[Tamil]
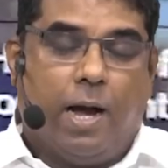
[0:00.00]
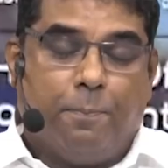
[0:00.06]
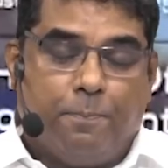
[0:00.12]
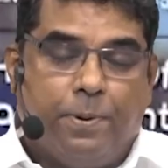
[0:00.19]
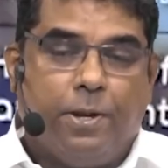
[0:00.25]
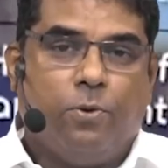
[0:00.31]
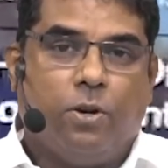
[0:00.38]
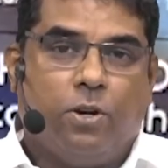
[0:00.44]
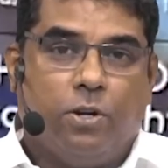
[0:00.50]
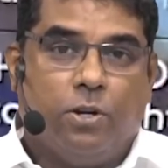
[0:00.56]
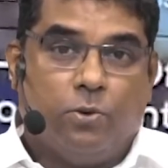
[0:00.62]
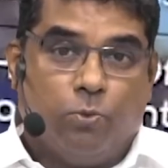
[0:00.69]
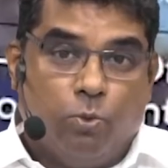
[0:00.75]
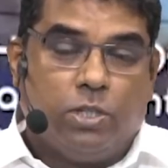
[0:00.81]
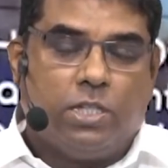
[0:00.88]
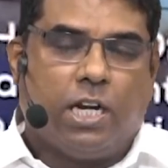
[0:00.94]
அப்படி ஒரு
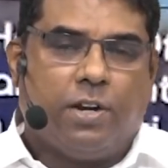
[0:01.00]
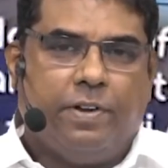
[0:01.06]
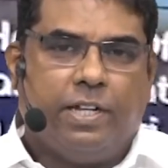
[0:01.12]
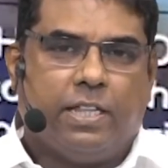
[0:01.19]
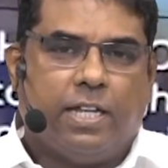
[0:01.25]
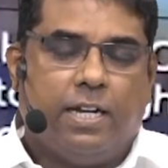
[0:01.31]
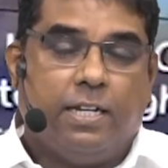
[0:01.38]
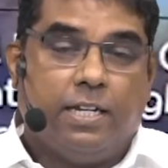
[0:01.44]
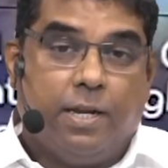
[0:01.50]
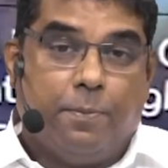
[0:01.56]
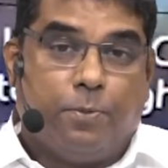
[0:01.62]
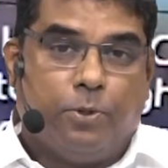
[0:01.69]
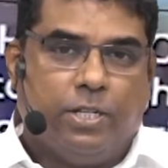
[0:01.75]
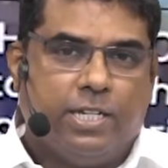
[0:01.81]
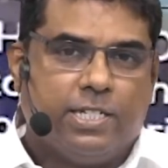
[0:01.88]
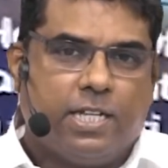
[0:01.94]
உத்தரவைத்தான்
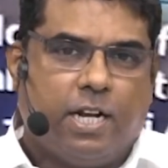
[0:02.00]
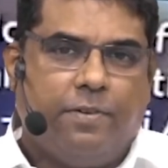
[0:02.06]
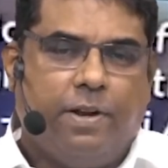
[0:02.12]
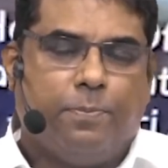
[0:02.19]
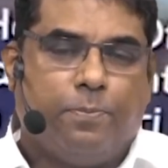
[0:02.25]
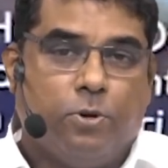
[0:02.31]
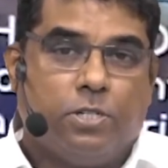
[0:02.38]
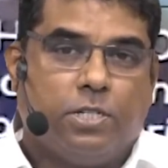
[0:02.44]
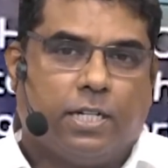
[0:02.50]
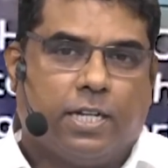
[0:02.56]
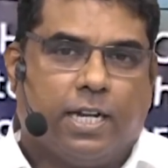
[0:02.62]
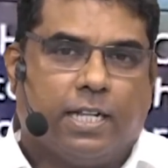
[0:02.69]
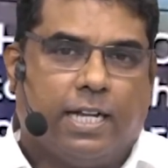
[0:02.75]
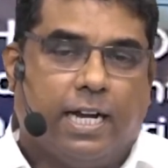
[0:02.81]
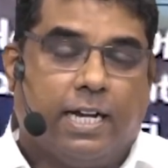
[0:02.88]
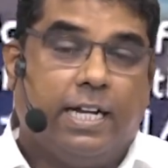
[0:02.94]
இப்பொழுது இஸ்ரேல்
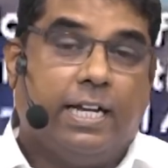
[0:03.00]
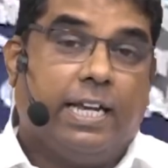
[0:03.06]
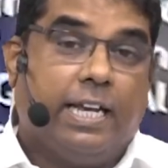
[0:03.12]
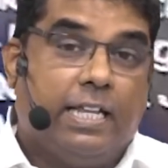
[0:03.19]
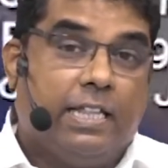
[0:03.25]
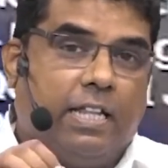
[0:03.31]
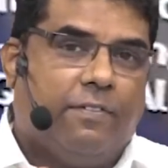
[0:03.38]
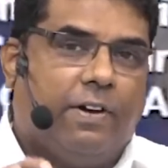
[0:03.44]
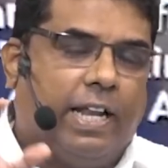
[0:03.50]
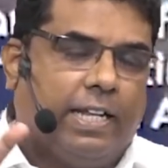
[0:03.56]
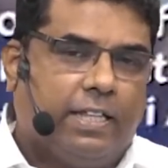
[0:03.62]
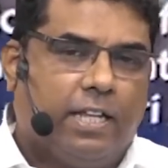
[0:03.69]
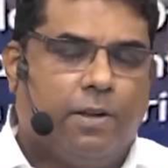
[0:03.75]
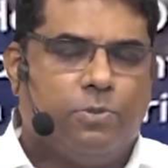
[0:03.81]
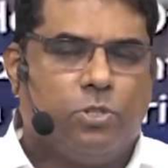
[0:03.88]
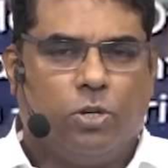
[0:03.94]
போட்டிருக்கிறதாக இந்த
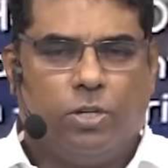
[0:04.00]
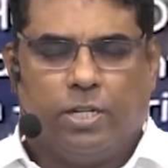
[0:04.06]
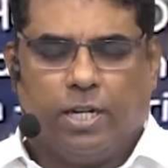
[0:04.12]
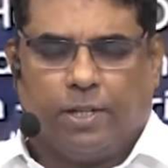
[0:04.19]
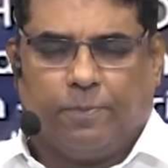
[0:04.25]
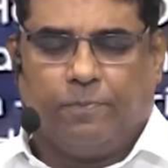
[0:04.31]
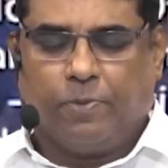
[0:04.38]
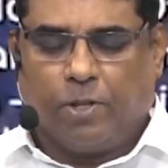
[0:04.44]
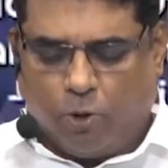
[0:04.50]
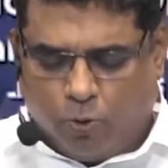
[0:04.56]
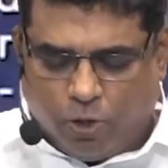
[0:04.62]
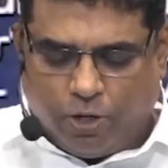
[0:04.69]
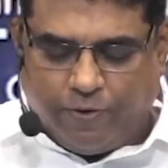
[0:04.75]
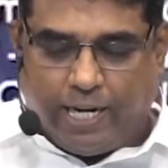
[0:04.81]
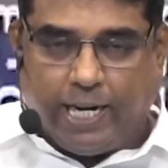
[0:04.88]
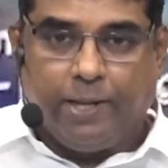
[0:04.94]
வலைத்தளம் சொல்கிறது
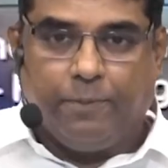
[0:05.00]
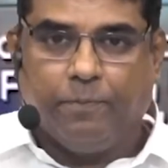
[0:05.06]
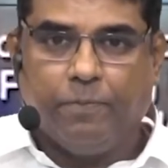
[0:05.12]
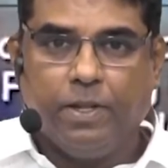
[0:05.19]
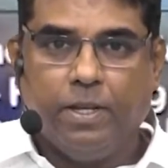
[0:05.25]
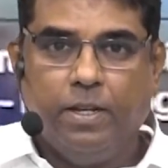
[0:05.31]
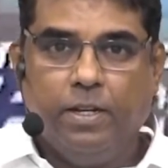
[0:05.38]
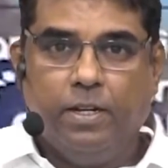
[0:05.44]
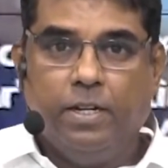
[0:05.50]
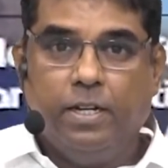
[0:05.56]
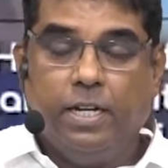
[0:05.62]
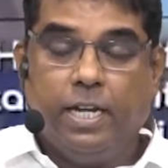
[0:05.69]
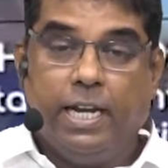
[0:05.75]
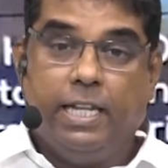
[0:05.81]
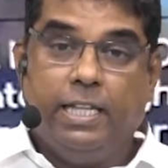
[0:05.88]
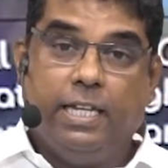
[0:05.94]
ஒருவேளை
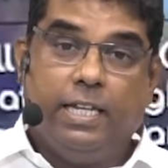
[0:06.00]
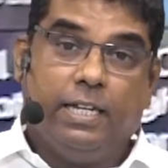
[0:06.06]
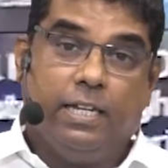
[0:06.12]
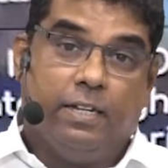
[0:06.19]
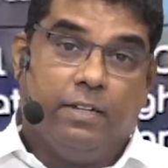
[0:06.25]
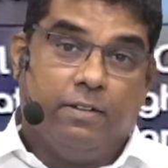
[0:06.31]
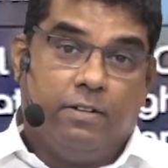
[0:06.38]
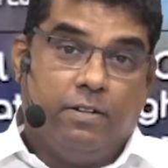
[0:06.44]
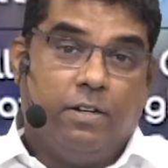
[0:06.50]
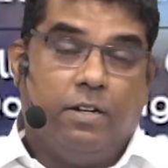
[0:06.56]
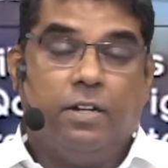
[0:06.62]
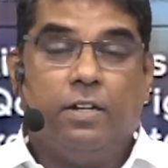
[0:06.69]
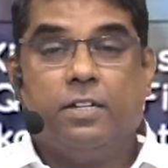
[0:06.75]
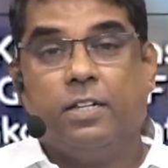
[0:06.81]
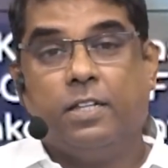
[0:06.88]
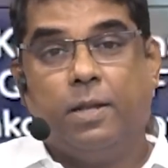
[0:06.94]
இது
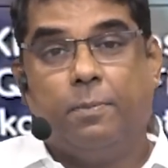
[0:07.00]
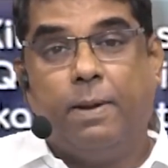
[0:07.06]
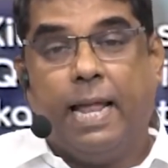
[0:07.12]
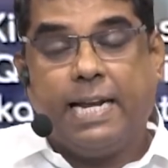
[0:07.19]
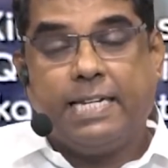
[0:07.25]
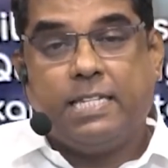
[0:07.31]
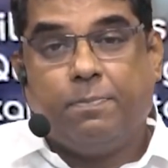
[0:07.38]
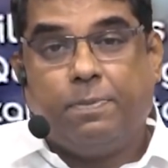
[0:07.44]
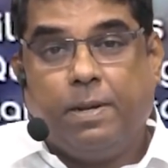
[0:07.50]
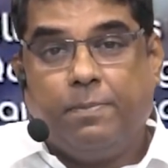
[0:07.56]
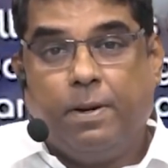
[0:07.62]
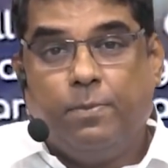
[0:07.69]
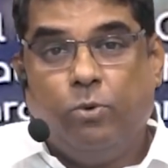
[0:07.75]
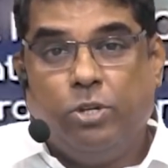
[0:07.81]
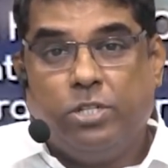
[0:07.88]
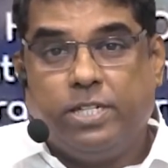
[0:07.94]
இந்த பிளாக்
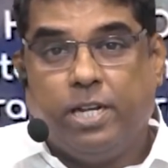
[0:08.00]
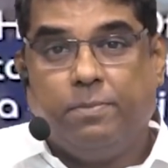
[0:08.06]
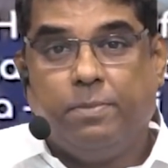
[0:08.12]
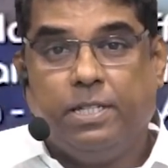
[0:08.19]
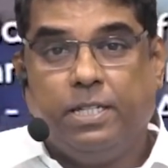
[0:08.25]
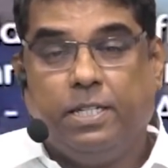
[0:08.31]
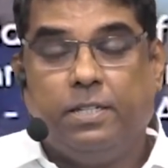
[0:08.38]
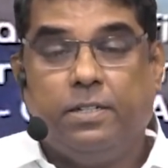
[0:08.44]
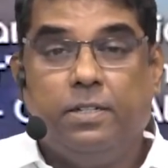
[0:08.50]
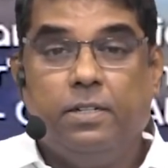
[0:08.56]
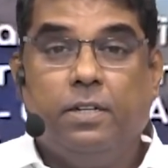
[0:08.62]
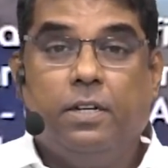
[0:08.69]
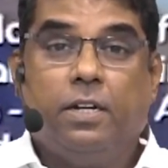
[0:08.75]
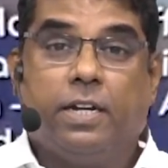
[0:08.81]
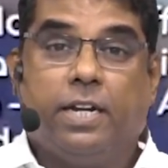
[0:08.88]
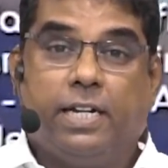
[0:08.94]
செப்டம்பர் முடிச்சு என்பது
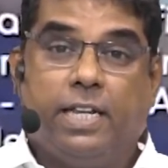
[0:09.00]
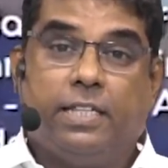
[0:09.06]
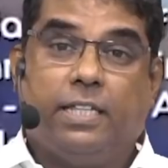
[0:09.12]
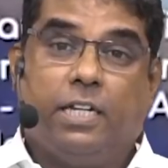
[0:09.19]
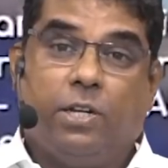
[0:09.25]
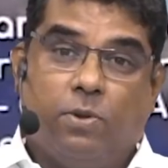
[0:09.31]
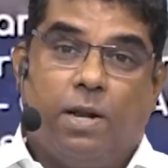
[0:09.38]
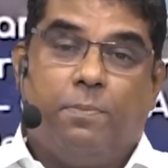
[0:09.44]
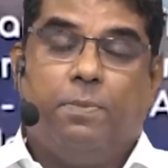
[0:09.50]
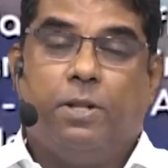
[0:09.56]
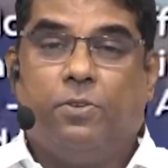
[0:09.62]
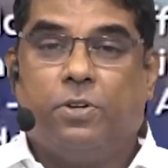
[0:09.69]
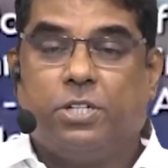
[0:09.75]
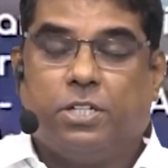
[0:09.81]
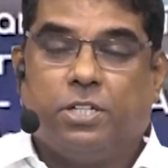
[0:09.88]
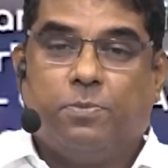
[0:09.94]
கிட்டத்தட்ட ஒரு
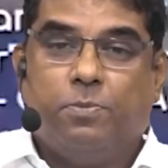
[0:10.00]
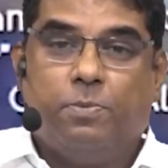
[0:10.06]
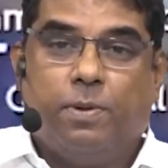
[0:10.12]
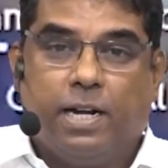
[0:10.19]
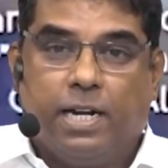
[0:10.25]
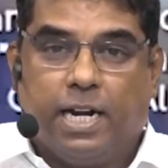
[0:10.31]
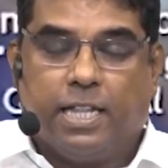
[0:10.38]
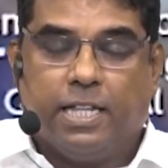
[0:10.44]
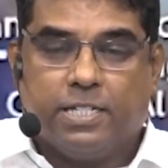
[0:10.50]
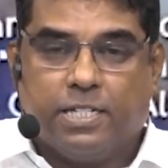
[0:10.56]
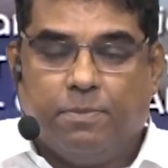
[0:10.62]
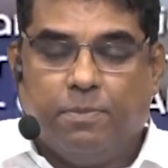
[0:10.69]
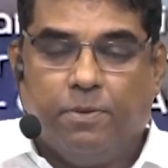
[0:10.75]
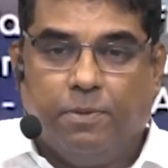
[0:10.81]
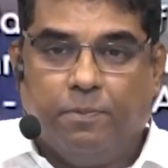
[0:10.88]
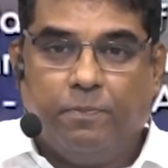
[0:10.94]
ஐம்பது வருஷத்துக்கு முன்பாக நடந்த
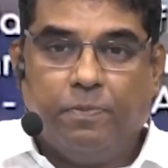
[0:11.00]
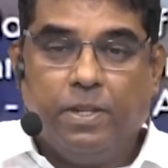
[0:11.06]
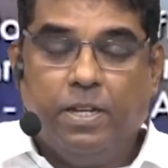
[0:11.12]
சம்பவம்